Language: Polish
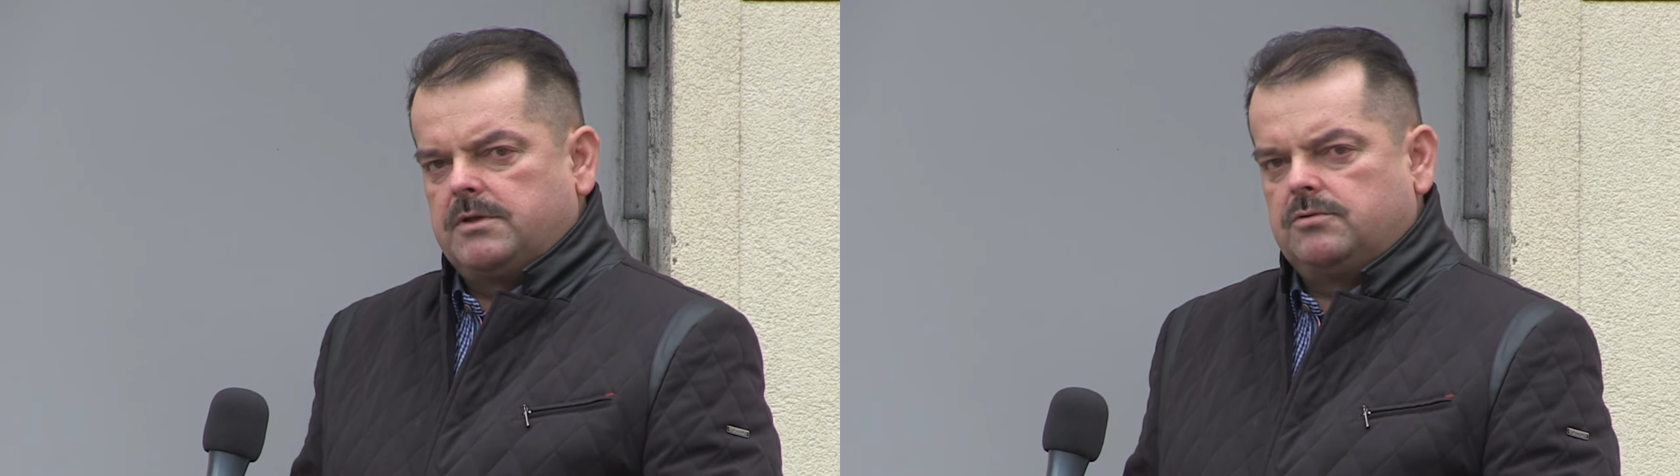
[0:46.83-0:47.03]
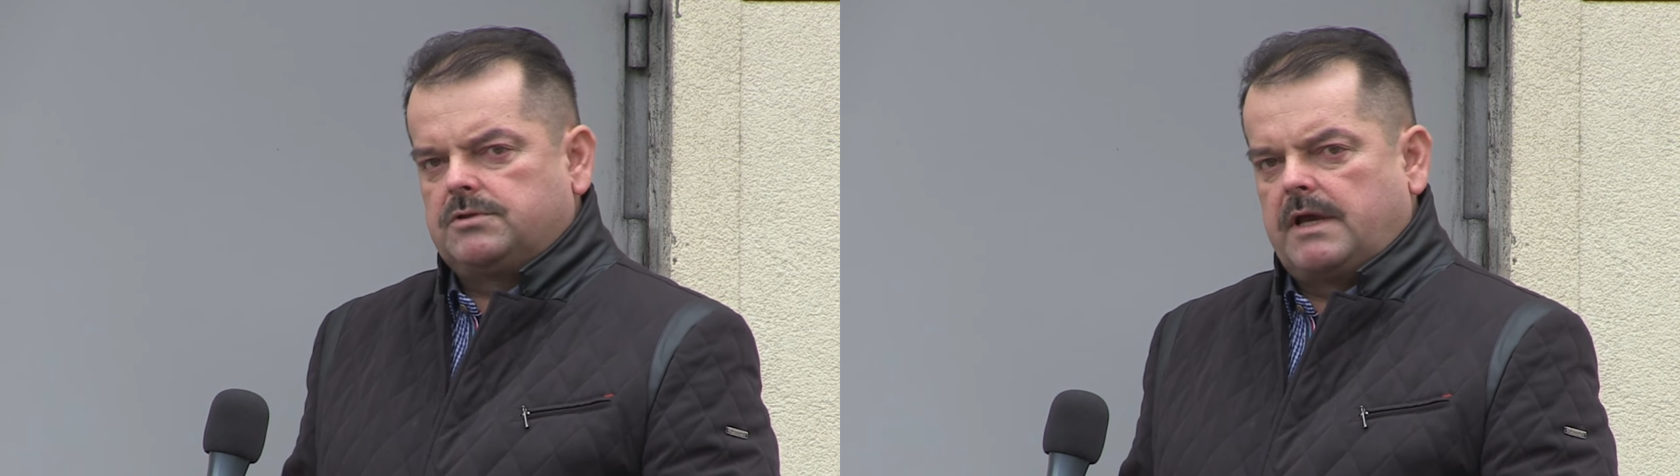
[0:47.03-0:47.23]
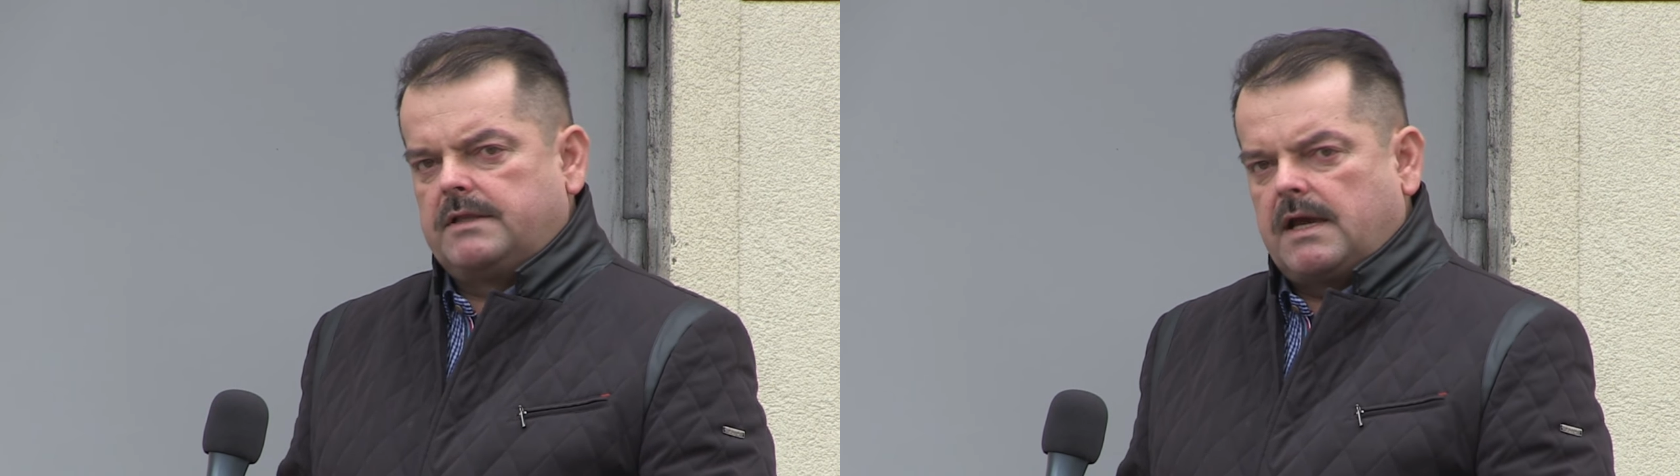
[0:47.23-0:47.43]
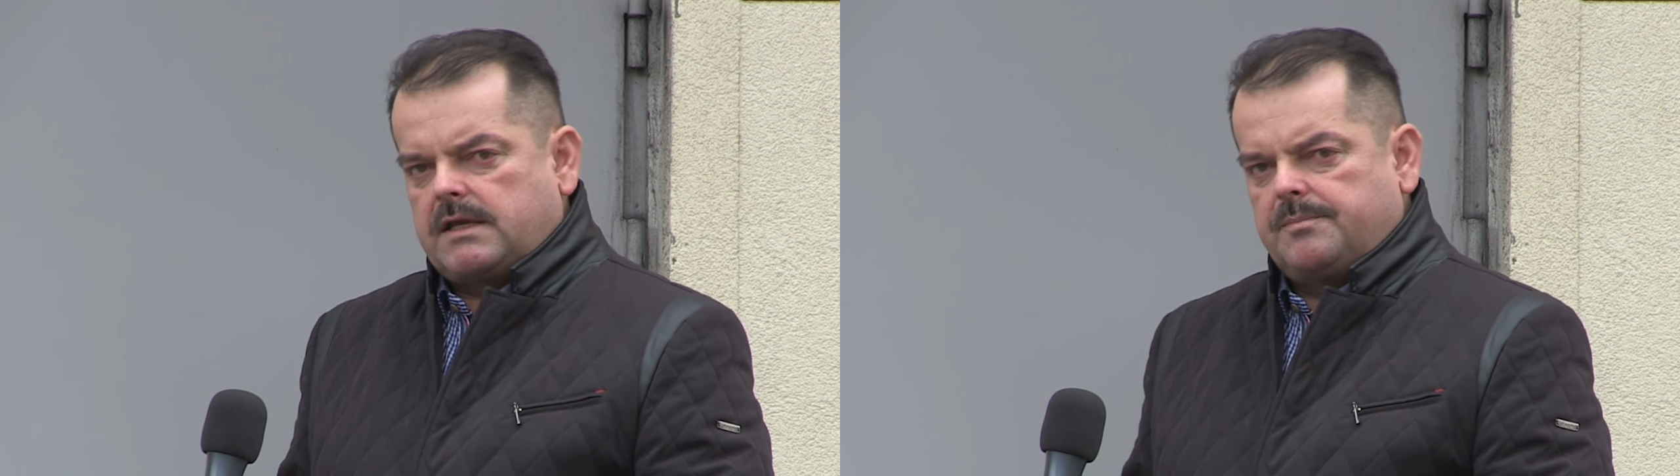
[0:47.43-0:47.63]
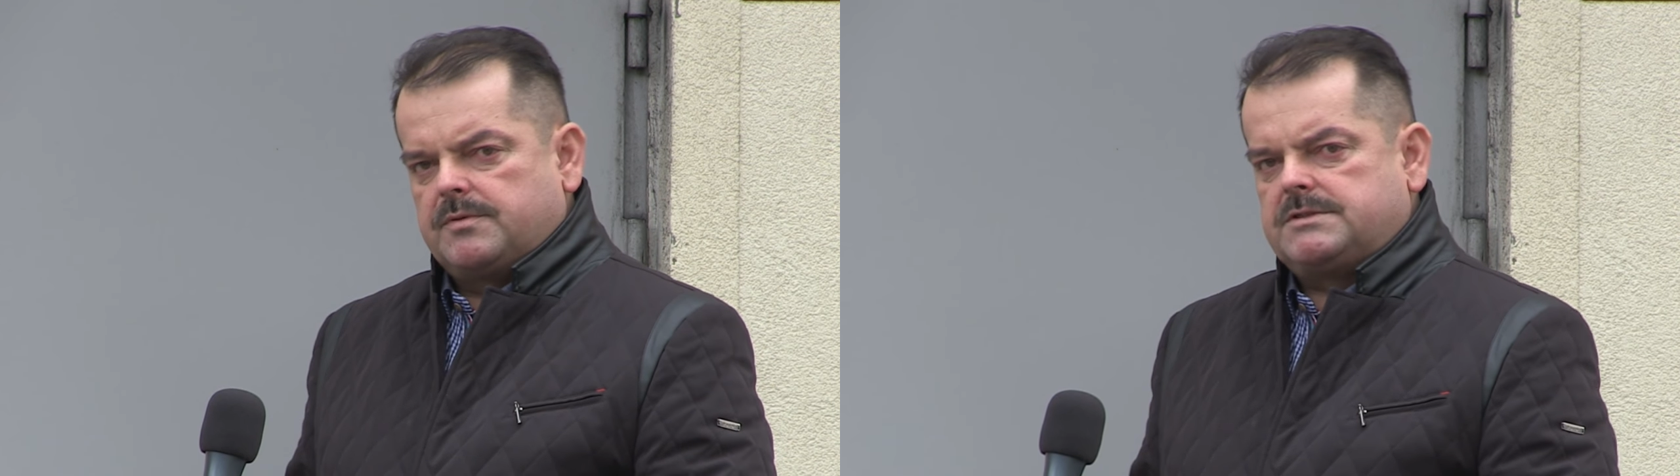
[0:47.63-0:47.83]
tutaj
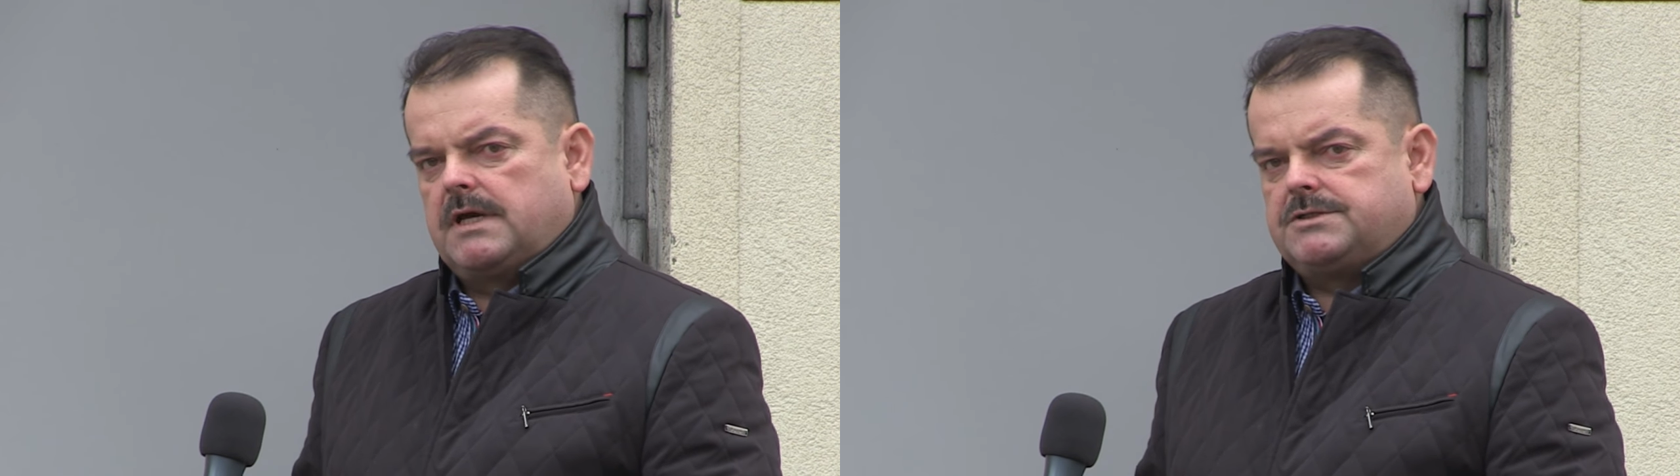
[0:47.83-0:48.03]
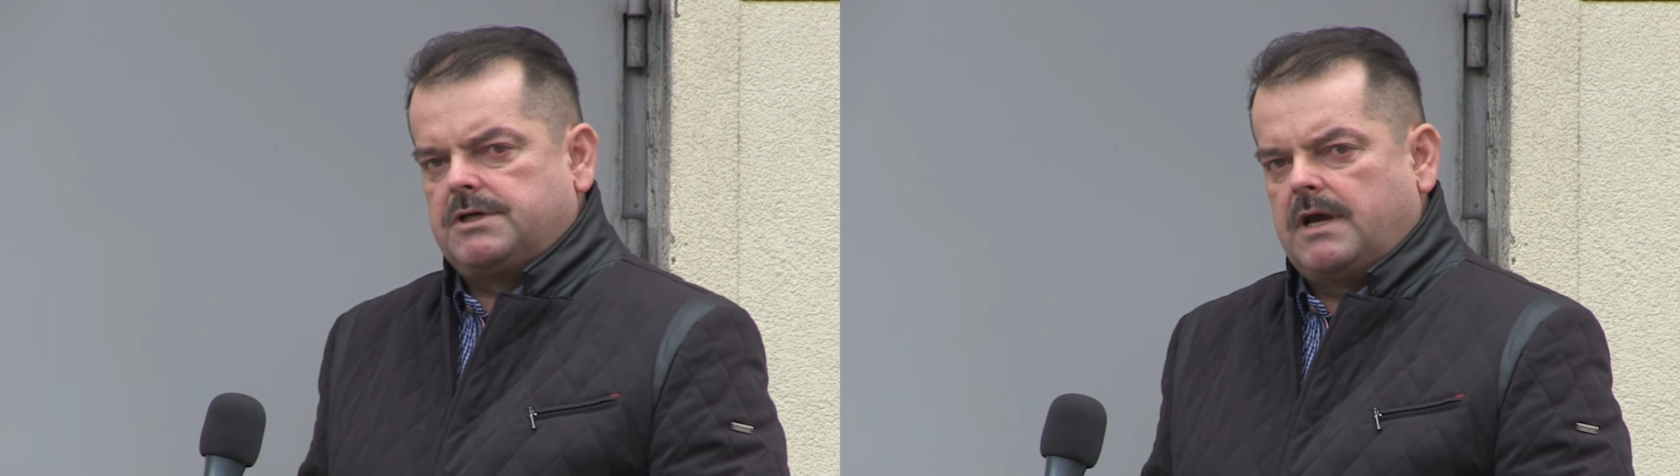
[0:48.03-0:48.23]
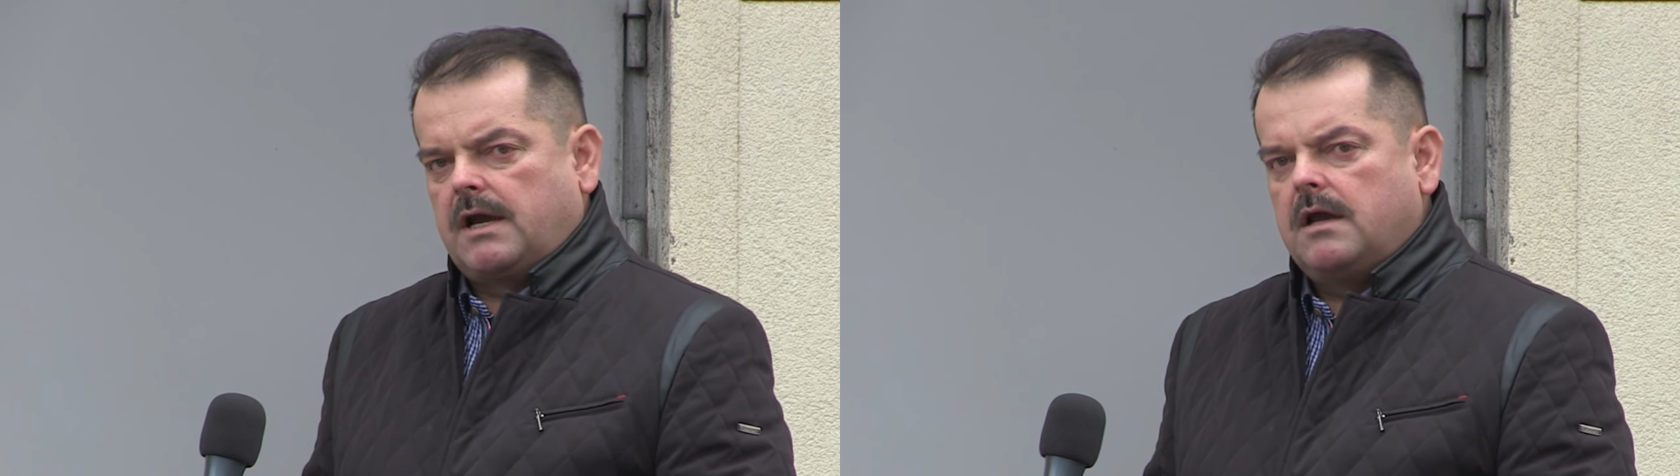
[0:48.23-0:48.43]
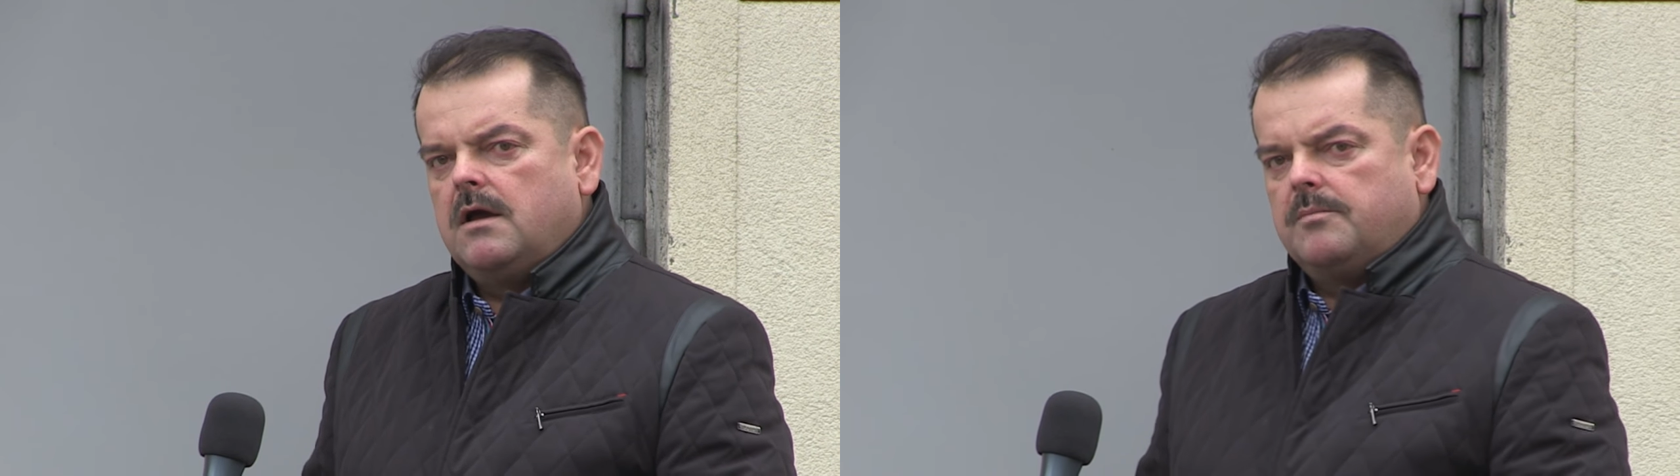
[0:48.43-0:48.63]
takie postacie jak